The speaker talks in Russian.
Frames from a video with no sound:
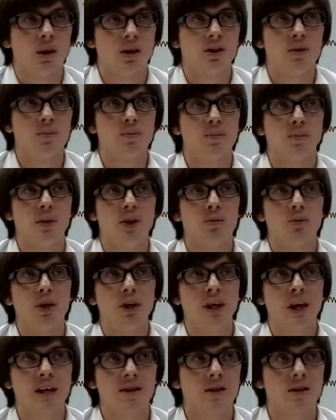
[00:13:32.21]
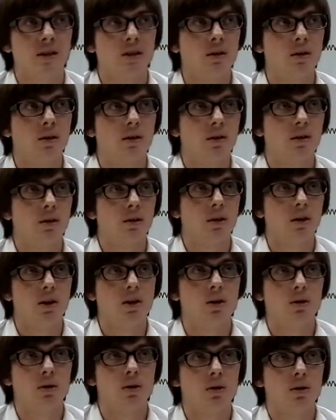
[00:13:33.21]
Эти предприятия,
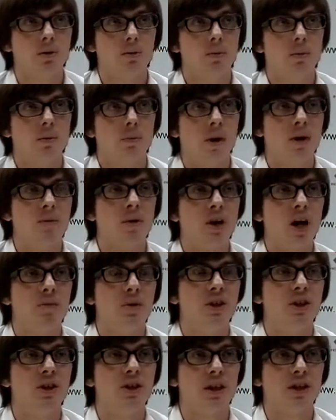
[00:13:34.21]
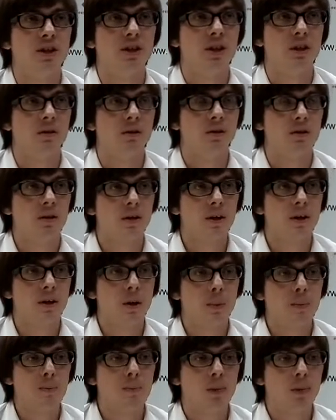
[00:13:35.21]
ПМК-59,
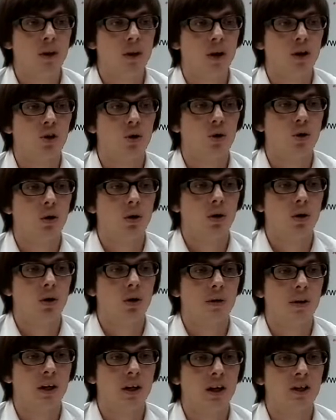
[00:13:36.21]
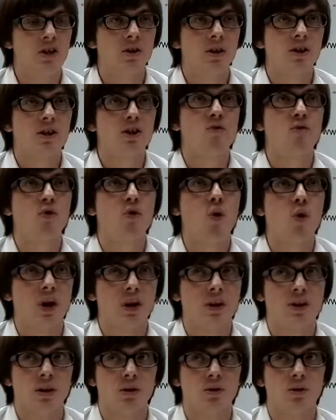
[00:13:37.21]
оно находилось не в
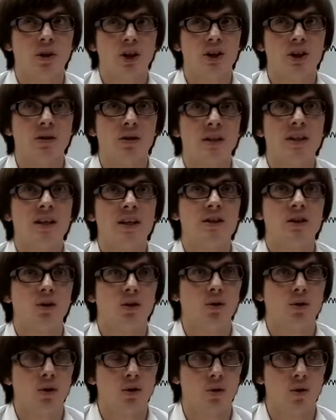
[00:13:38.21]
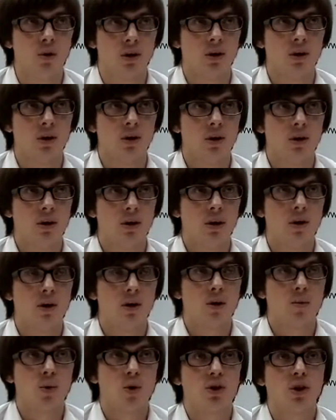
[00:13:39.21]
городе, оно находилось за территорией города.
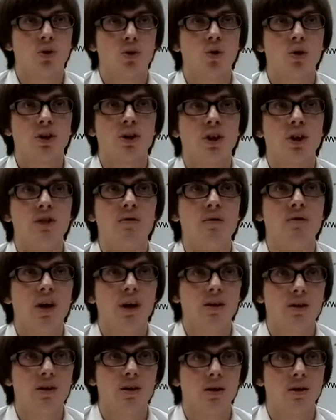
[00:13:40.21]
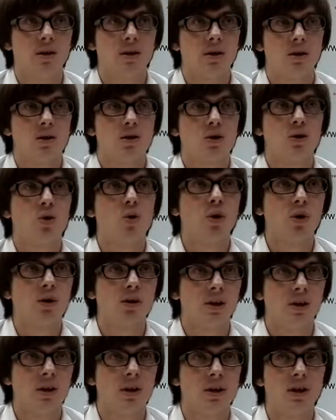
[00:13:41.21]
Просто город развивался,
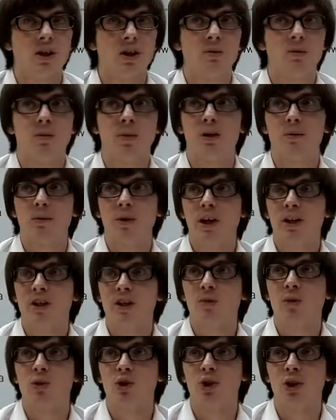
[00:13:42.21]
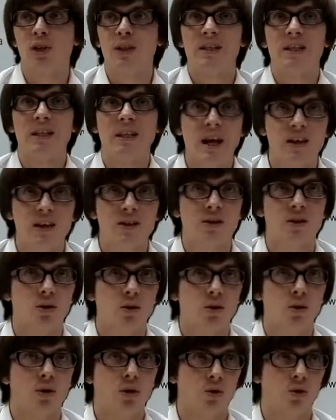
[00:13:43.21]
строился, и эти предприятия получились на
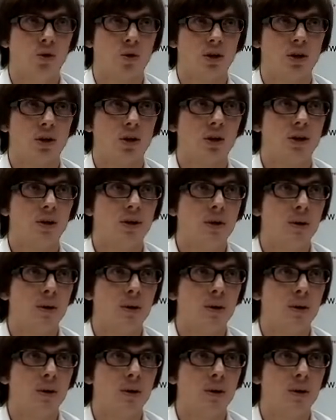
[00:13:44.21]
территории города.